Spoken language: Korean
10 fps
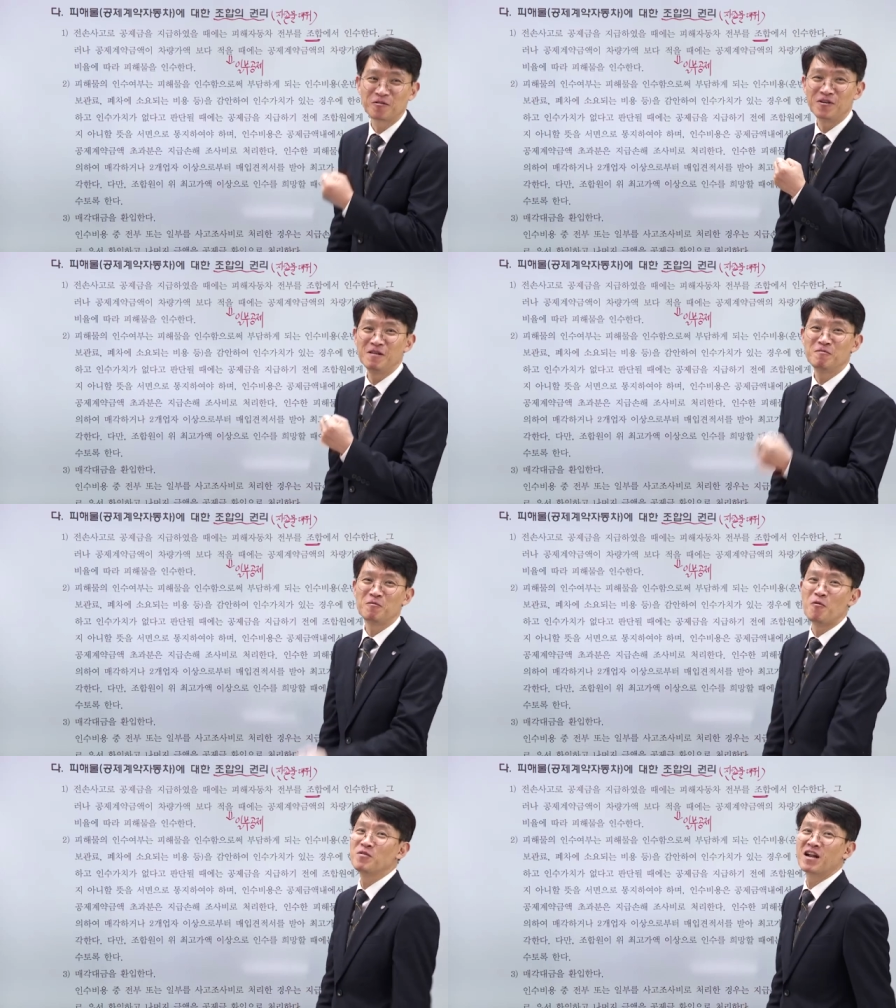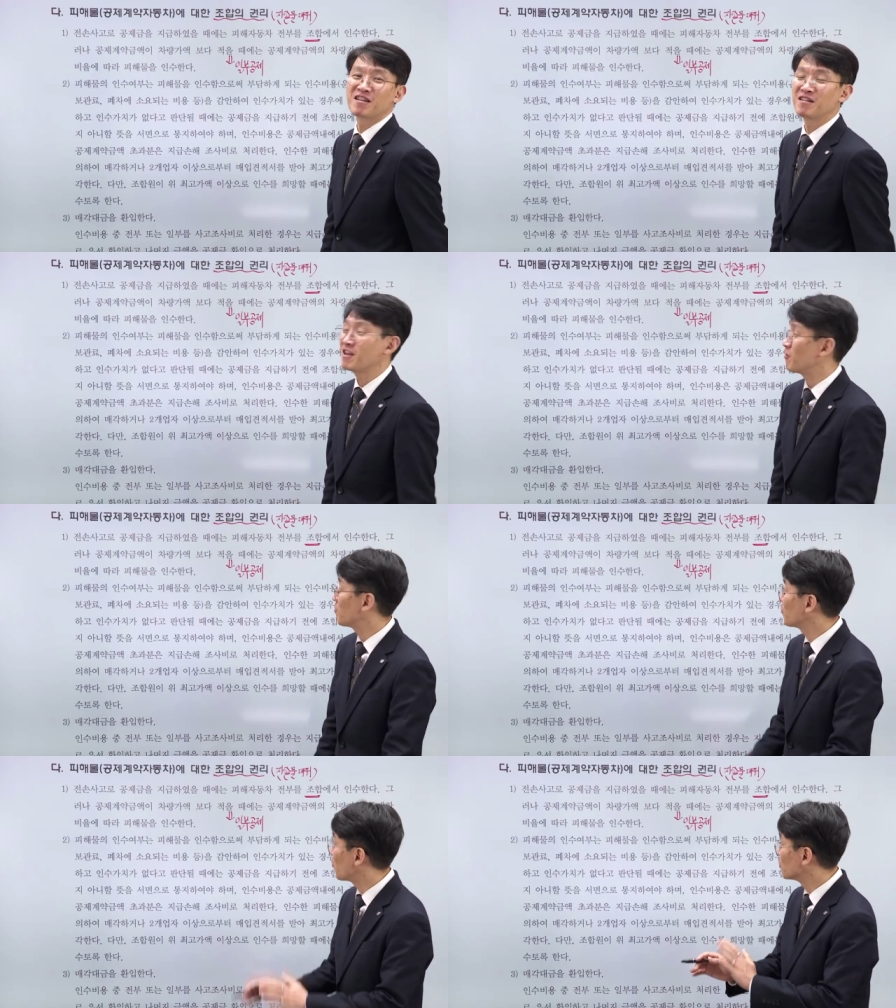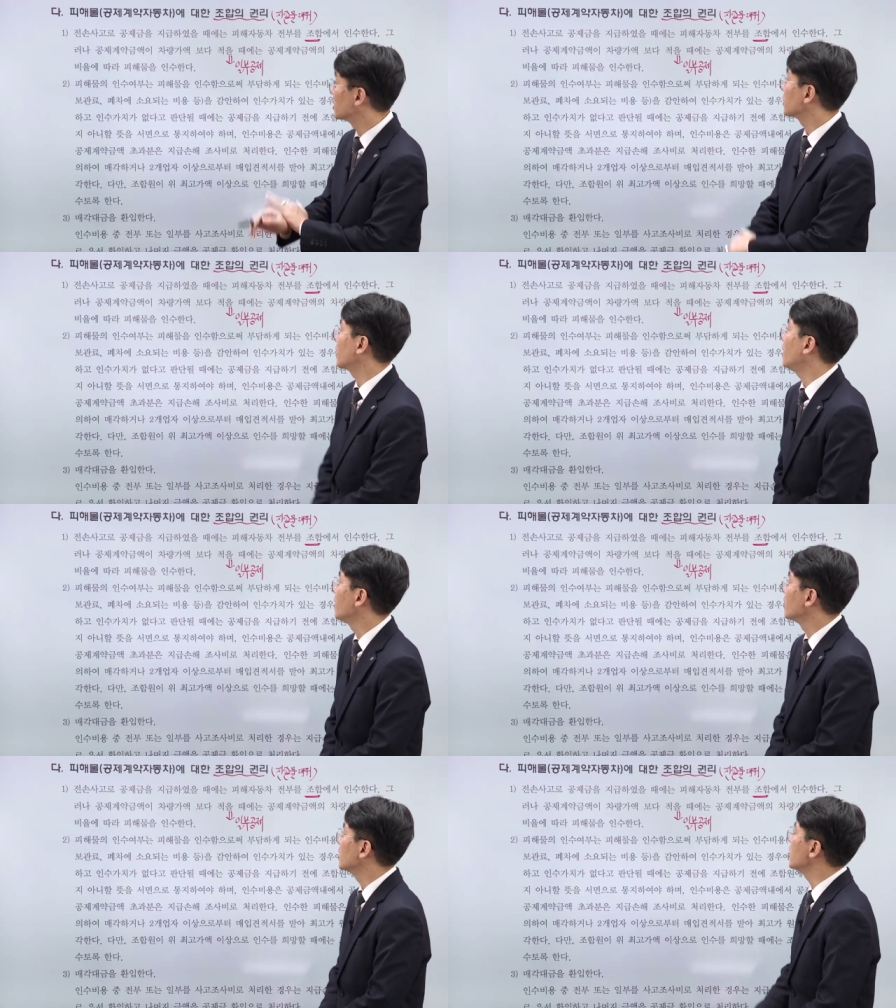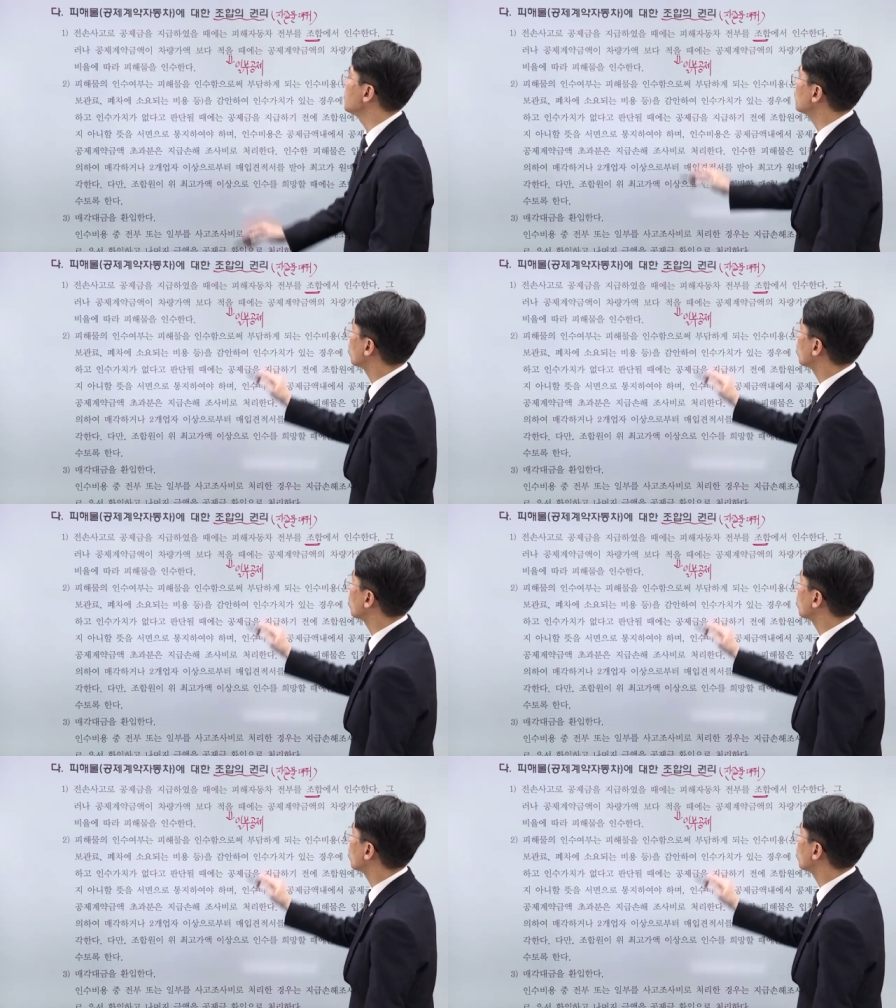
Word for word: 보통 일부 보험이라 쓰는데 여러분들 공제니까 일부